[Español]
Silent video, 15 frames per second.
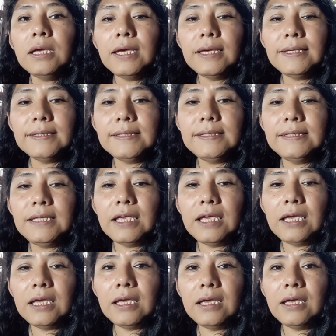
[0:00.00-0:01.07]

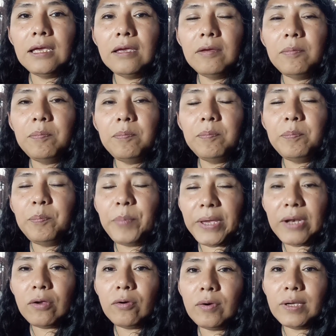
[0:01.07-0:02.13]
Este,
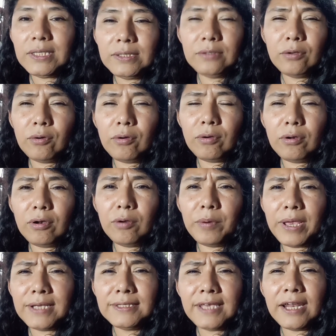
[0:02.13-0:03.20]
pero esto lo
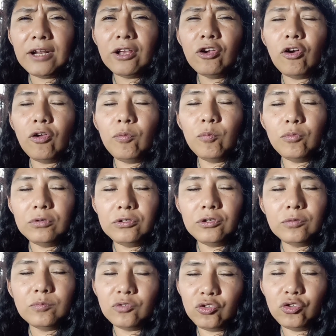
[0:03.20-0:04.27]
voy a hacer con
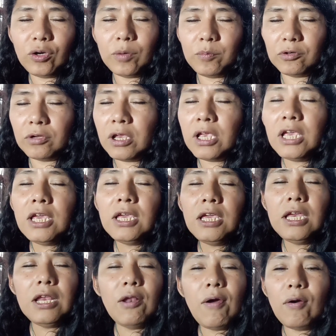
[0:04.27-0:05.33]
mucho, mucho amor.
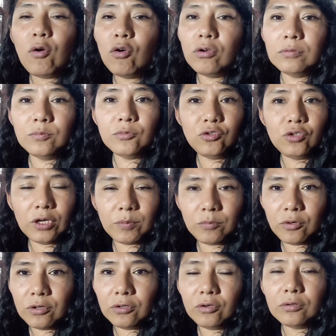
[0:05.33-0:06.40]
Y lo hago con mucho
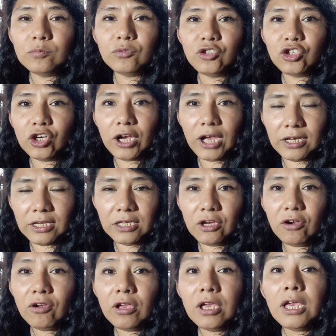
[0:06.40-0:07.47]
amor, con mucho
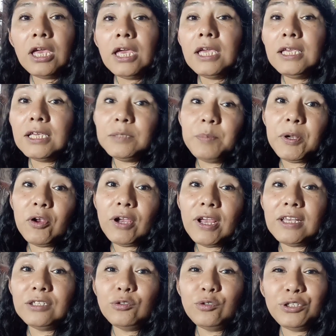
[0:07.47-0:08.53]
cariño. Y espero
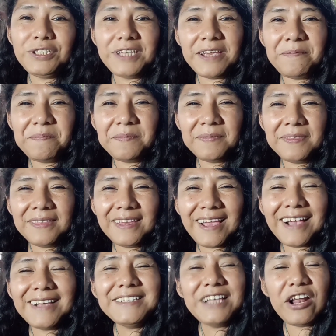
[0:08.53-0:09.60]
que les guste.
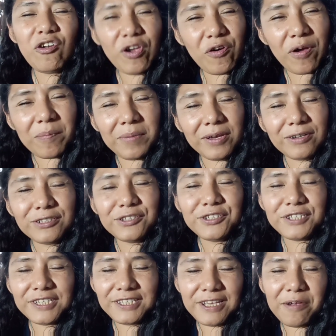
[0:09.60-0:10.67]
Hasta luego amigos,
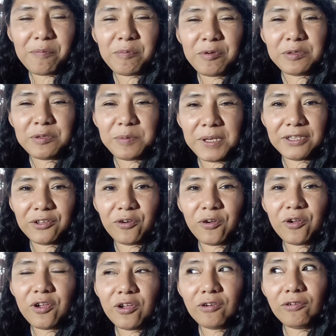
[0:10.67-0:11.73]
nos estamos viendo.
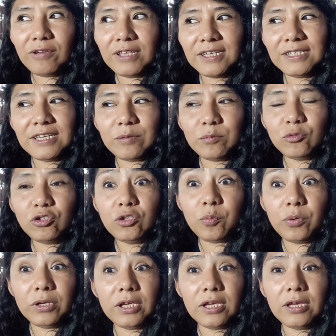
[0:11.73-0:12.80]
Cuídense mucho
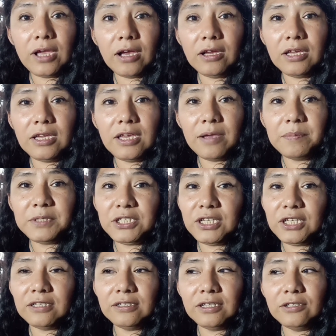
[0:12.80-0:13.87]
porque ya aquí ya me
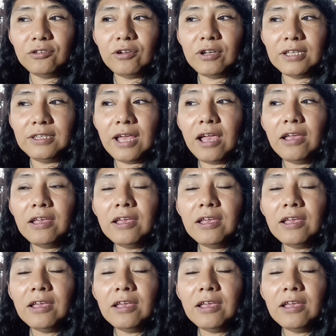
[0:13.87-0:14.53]
están dando lata.